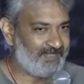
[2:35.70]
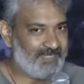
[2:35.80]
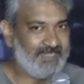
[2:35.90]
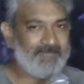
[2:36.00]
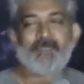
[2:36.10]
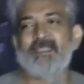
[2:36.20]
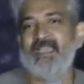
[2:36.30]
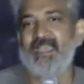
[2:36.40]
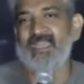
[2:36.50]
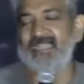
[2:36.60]
ఓకే అండి
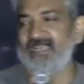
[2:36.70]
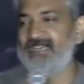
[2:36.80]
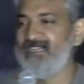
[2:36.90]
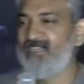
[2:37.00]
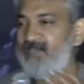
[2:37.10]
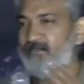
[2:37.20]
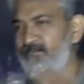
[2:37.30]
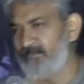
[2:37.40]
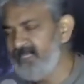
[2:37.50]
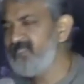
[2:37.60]
అండ్
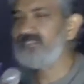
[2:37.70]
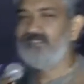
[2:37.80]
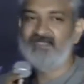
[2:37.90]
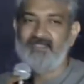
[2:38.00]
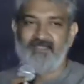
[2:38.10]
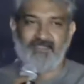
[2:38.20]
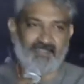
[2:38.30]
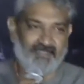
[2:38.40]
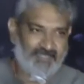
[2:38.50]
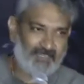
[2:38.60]
ప్లీజ్
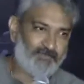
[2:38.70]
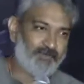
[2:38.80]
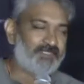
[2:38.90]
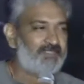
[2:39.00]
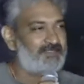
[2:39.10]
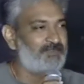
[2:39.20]
సెల్ ఫోన్స్